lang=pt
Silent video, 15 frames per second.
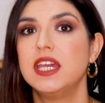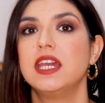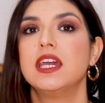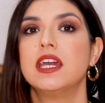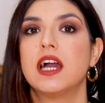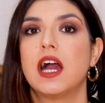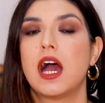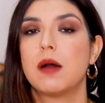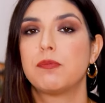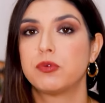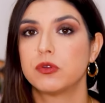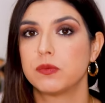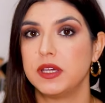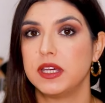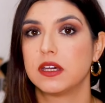e a
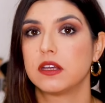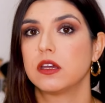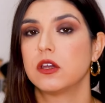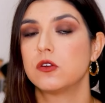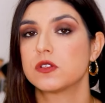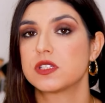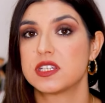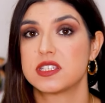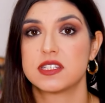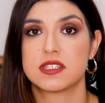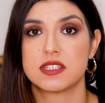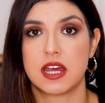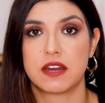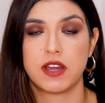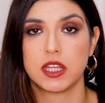pull Eu não sei se a
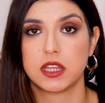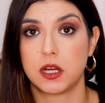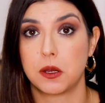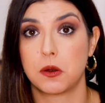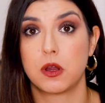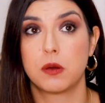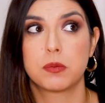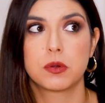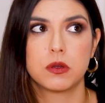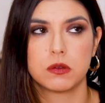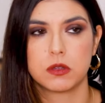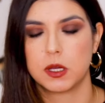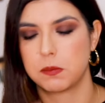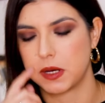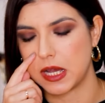Zara vai entrar ou não, porque eu não
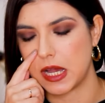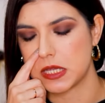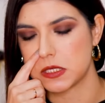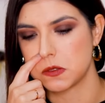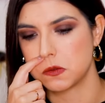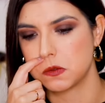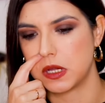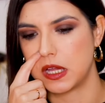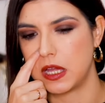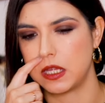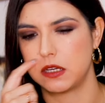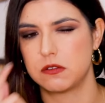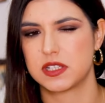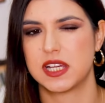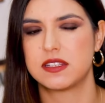tenho por acaso a
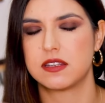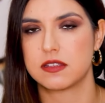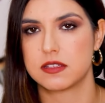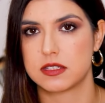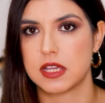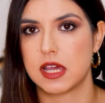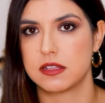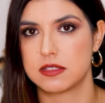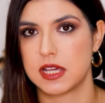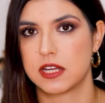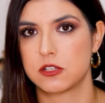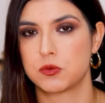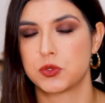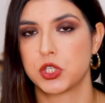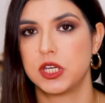newsletter da
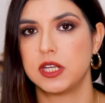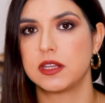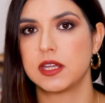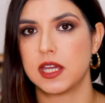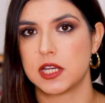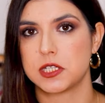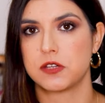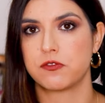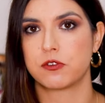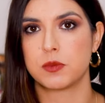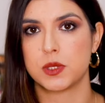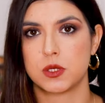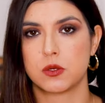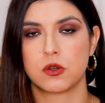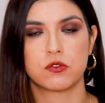Zara subscrita e esta
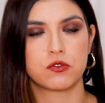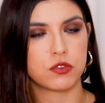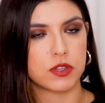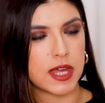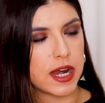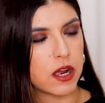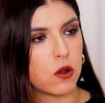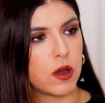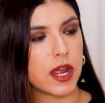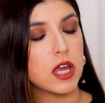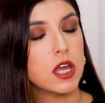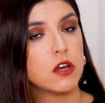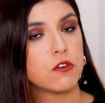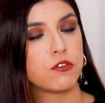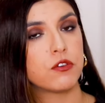informação que eu vos vou dar agora
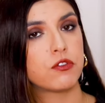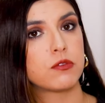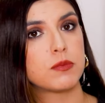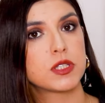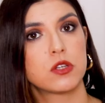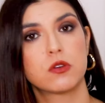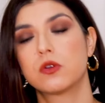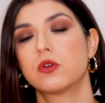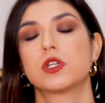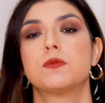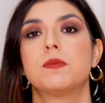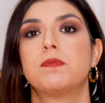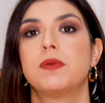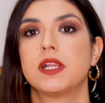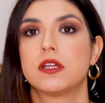foi informação que eu
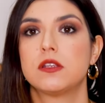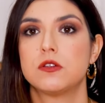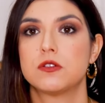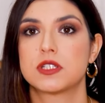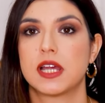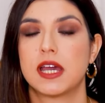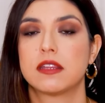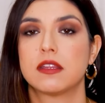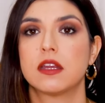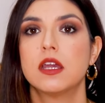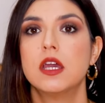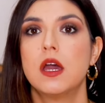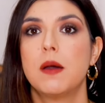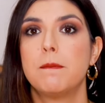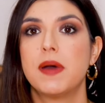recebi pela newsletter.
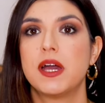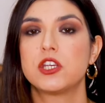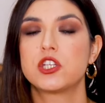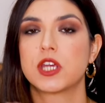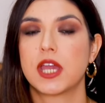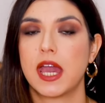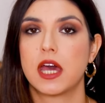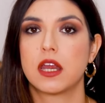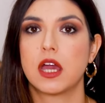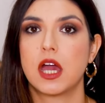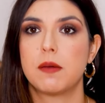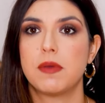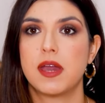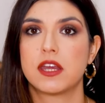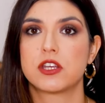Mas quer
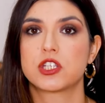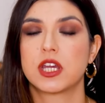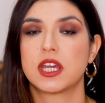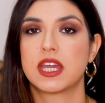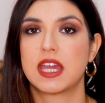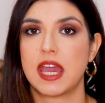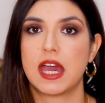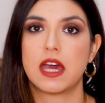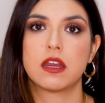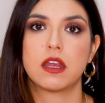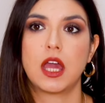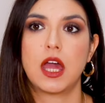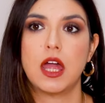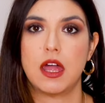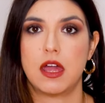a Bershka,
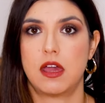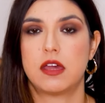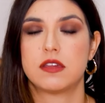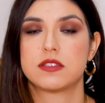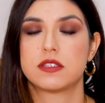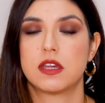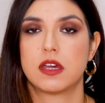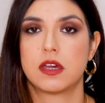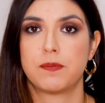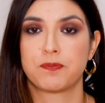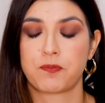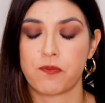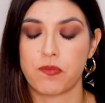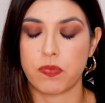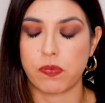quer a,
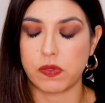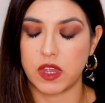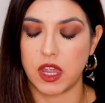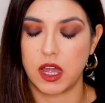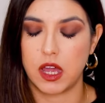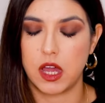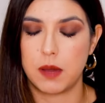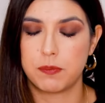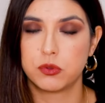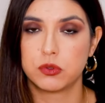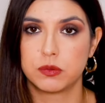um, a